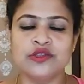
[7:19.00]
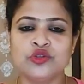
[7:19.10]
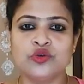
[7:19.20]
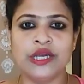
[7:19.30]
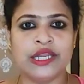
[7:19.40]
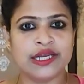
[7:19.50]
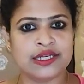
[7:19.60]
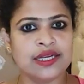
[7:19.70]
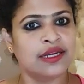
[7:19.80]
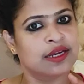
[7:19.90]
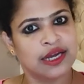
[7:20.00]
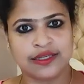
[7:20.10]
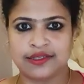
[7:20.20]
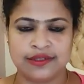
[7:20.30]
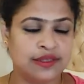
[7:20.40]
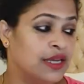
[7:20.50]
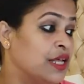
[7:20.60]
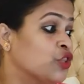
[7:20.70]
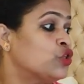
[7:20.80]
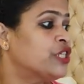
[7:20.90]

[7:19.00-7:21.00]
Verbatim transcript: কিন্তু ইলেকট্রিক ক্যাটেল তো